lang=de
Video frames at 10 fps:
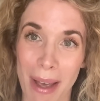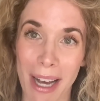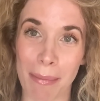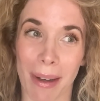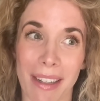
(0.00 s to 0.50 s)

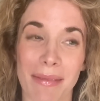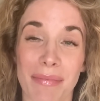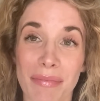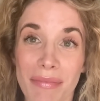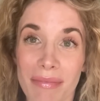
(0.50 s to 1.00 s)

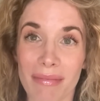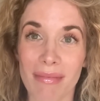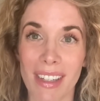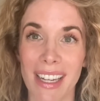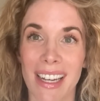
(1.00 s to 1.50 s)
Bergmann
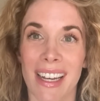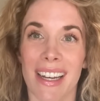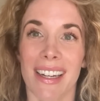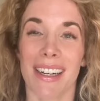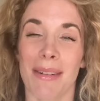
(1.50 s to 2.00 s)

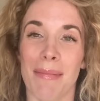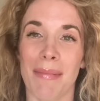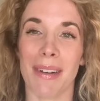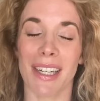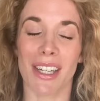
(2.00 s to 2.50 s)

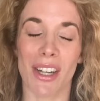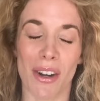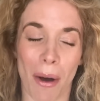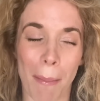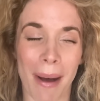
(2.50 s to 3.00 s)
ähm,
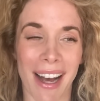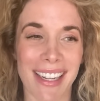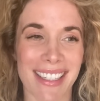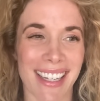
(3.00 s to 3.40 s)
genommen hat,